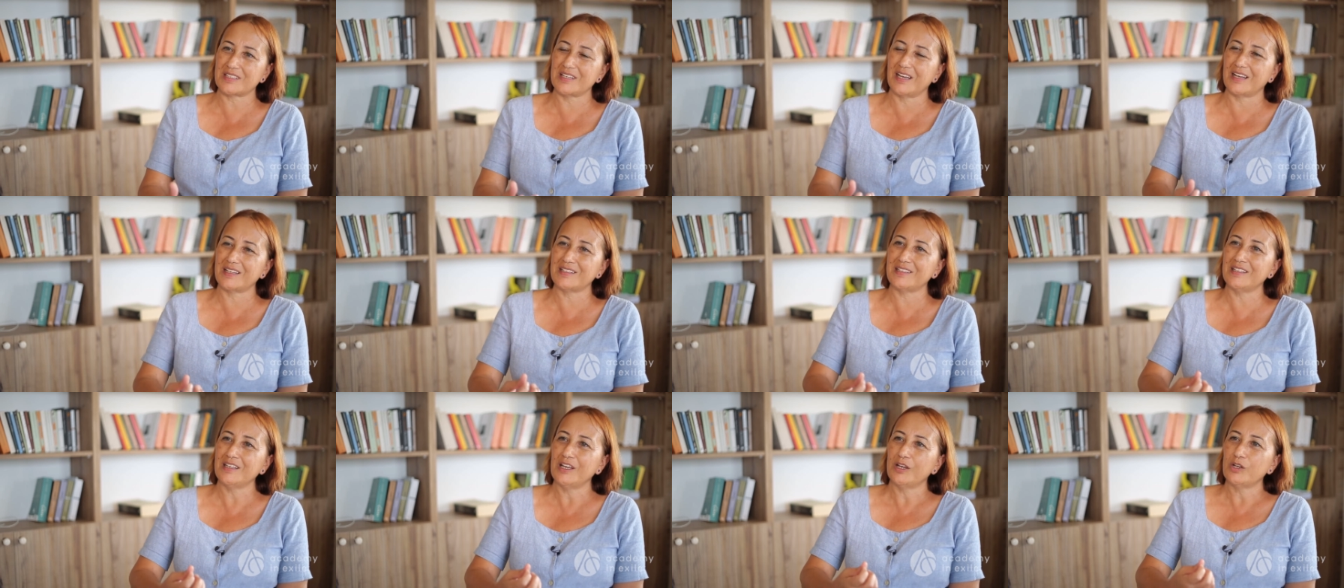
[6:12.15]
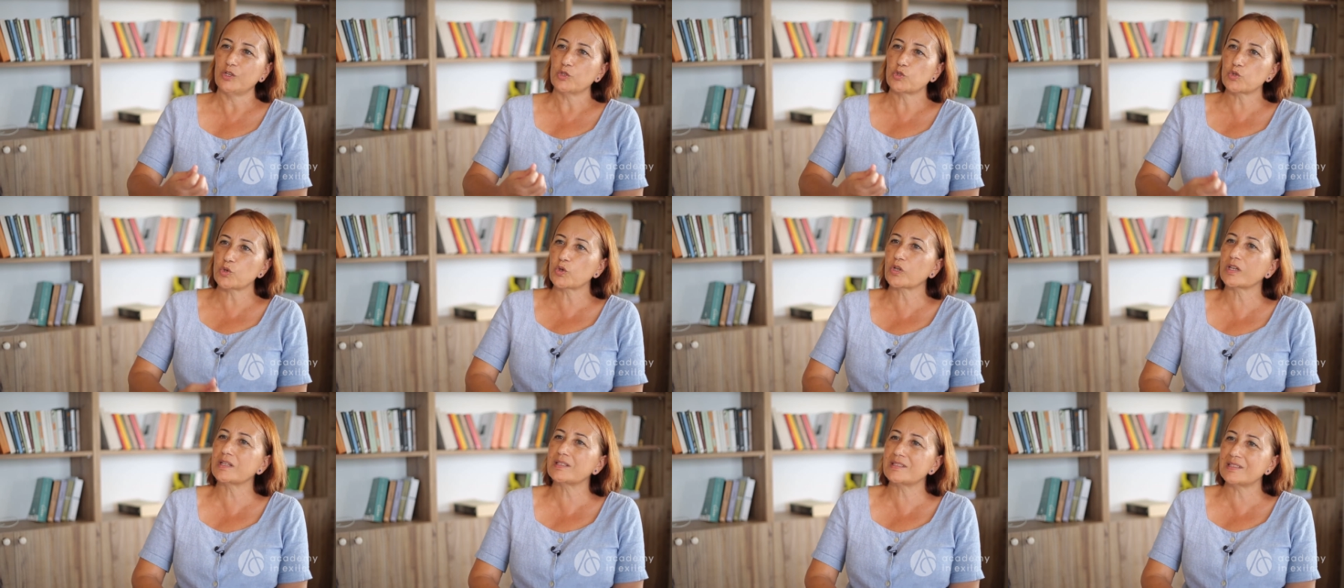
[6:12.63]
Yani
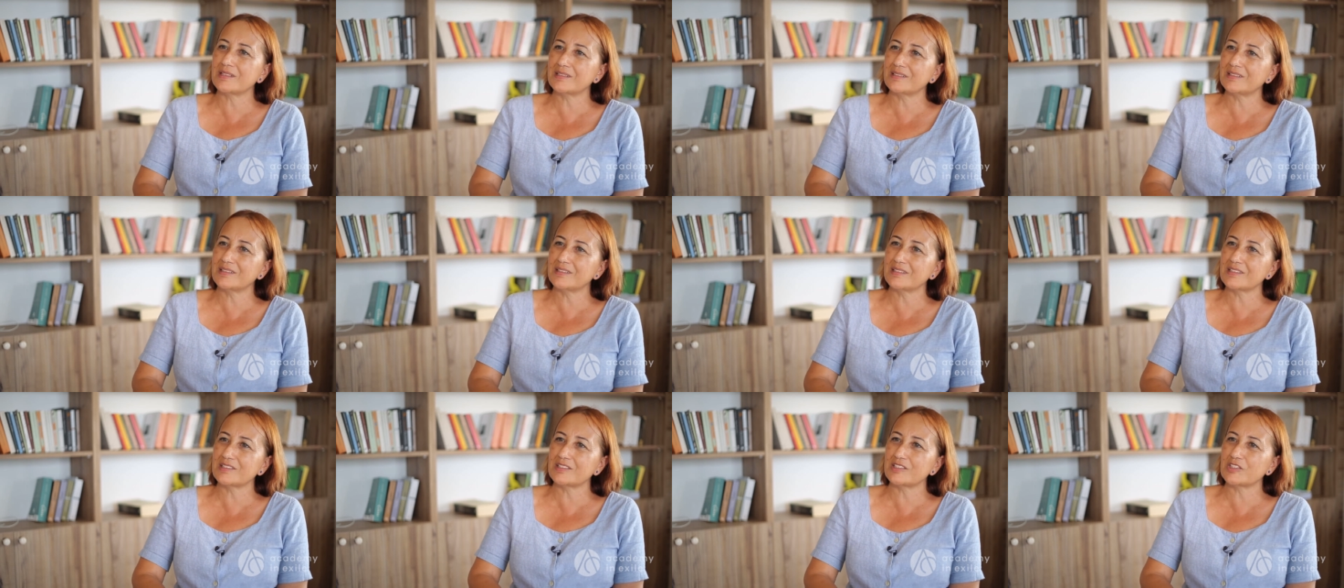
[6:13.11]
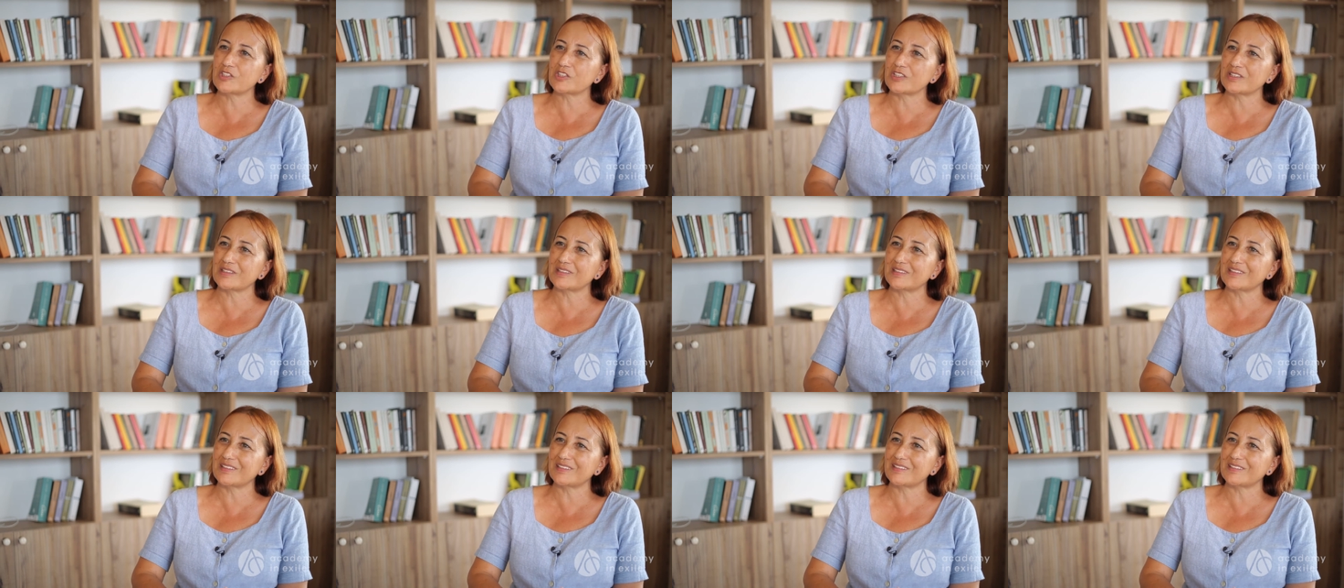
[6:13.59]
çok ezildiğiniz
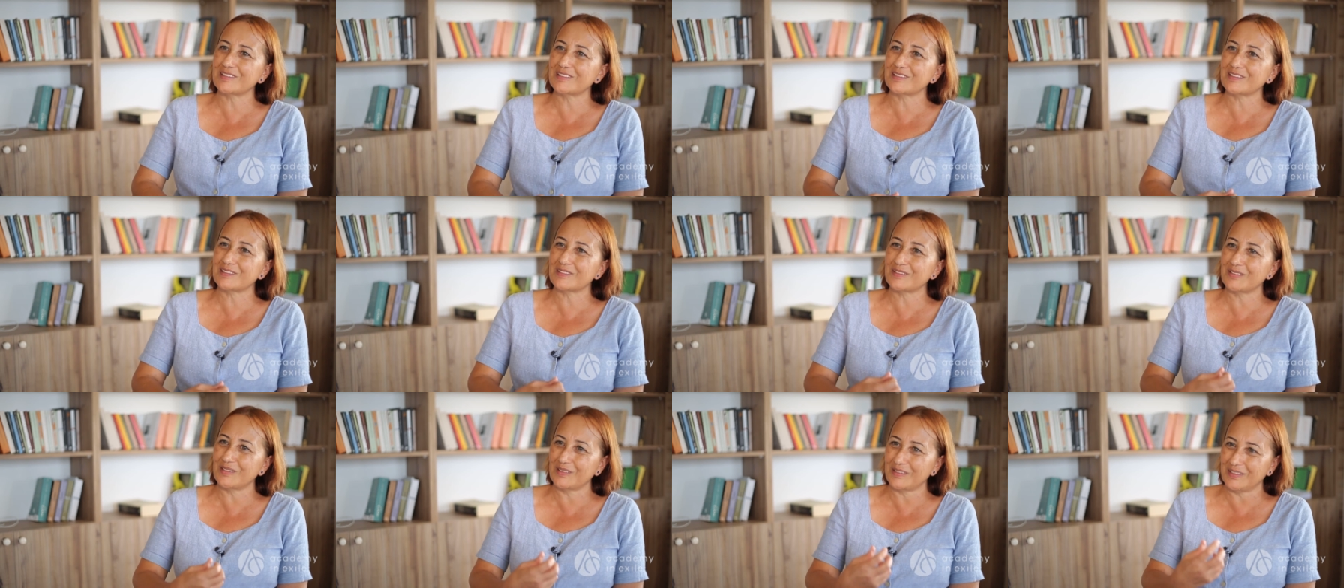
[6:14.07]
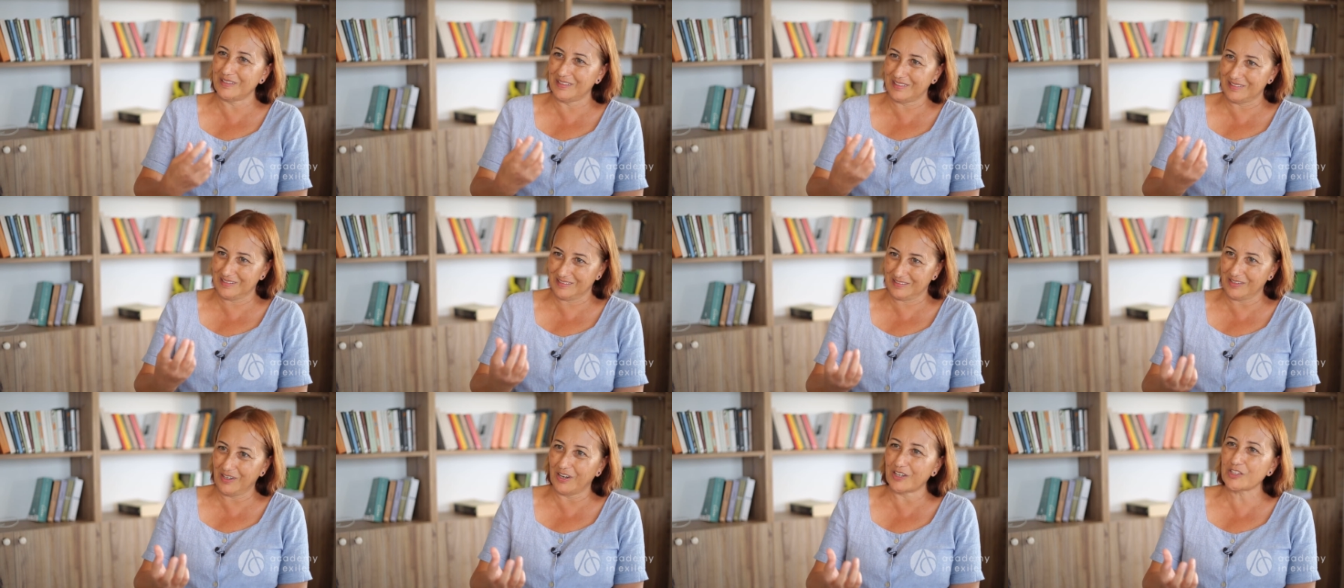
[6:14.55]
için
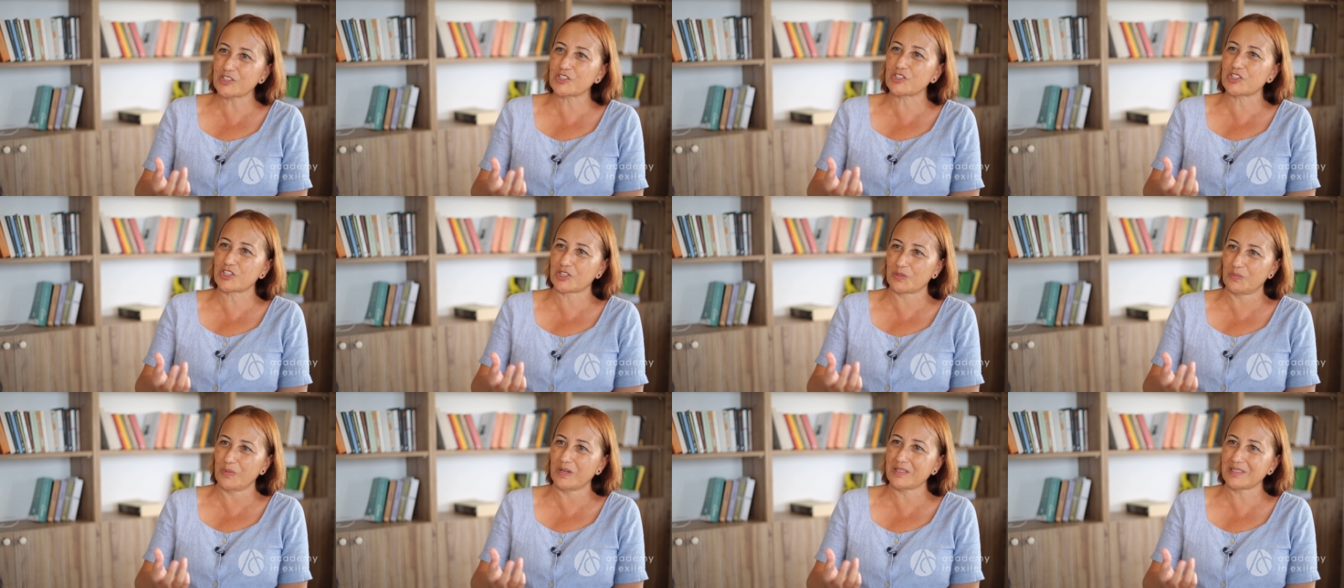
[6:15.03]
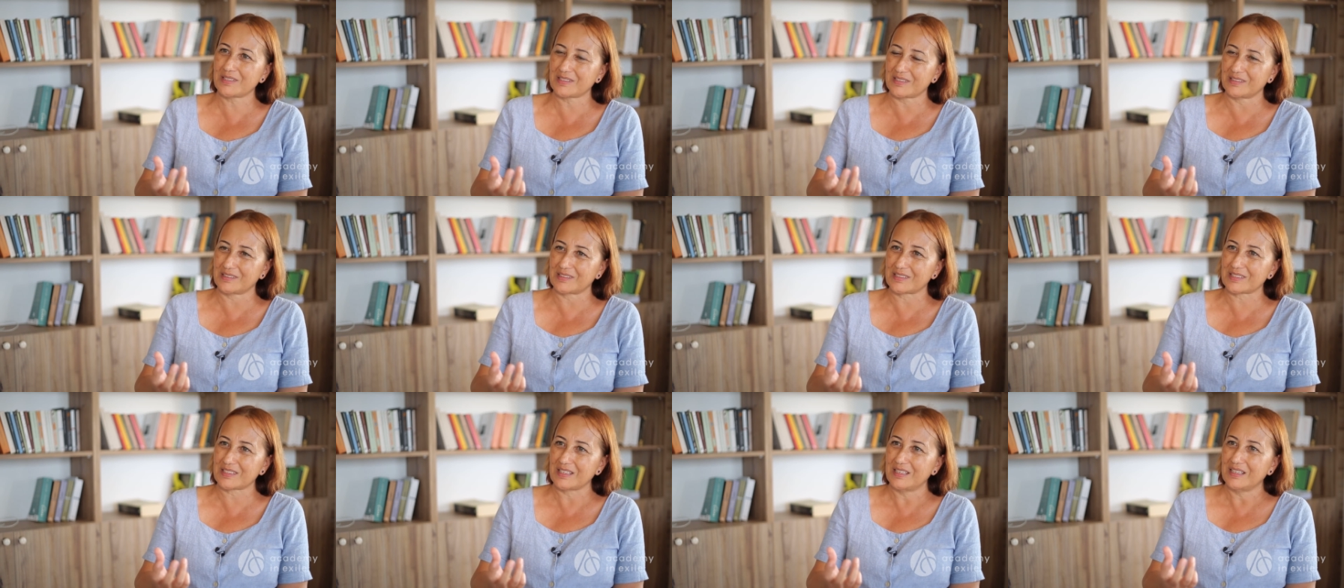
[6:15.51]
karşı
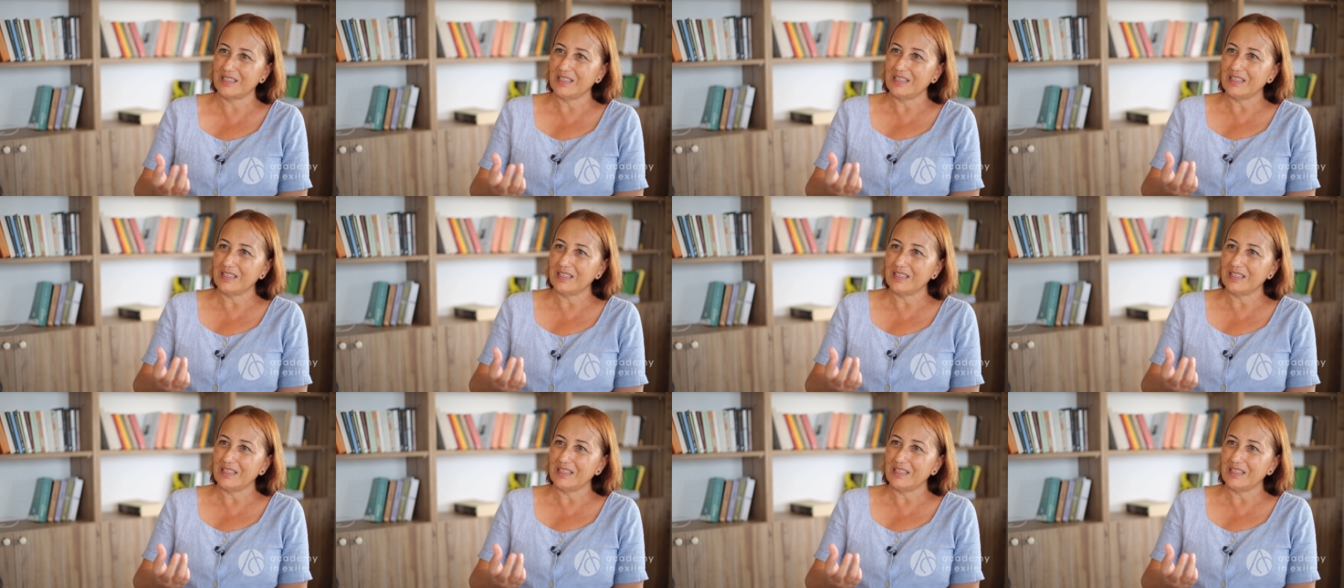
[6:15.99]
çıkmazsınız